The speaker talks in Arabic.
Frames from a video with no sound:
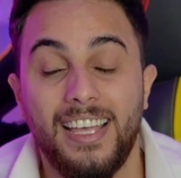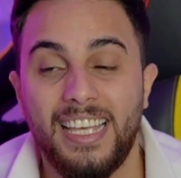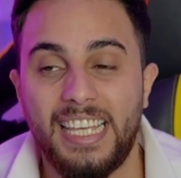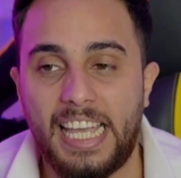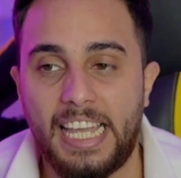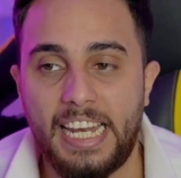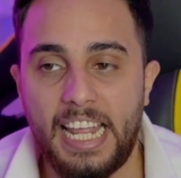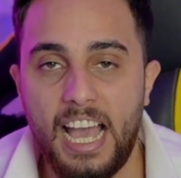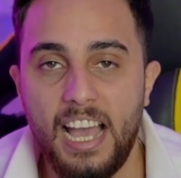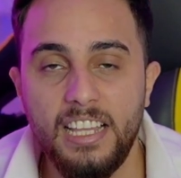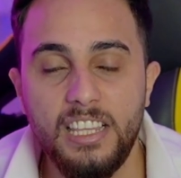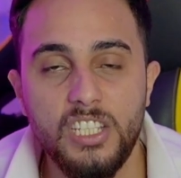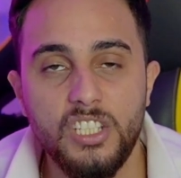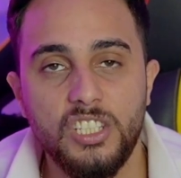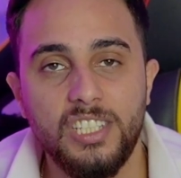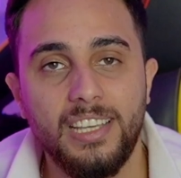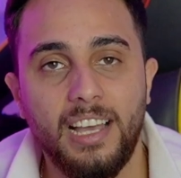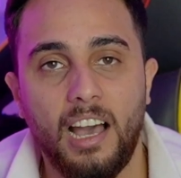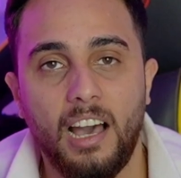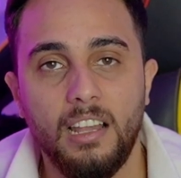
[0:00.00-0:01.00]
يعني هذا
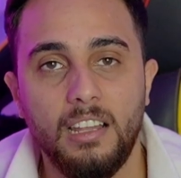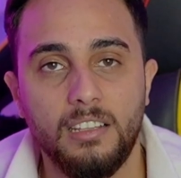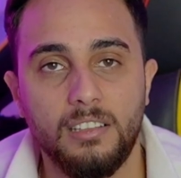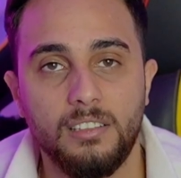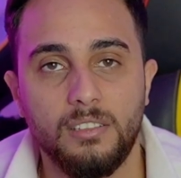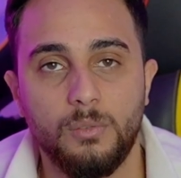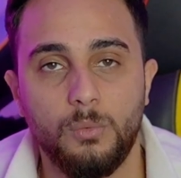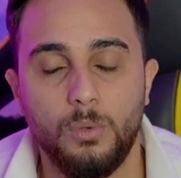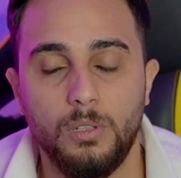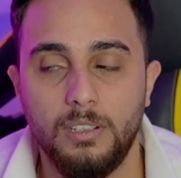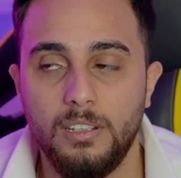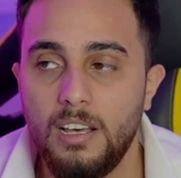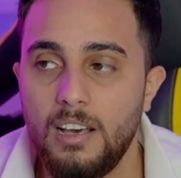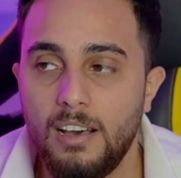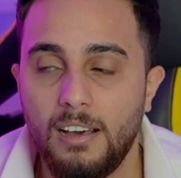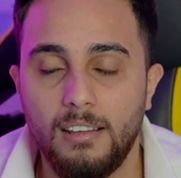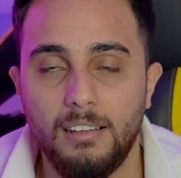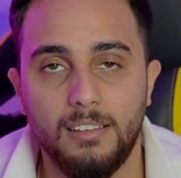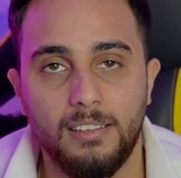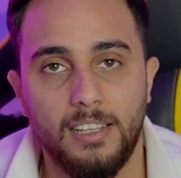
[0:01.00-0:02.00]
الشيء غلط والله
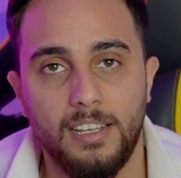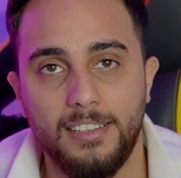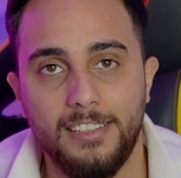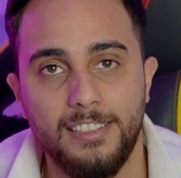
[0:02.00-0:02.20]
غلط هذا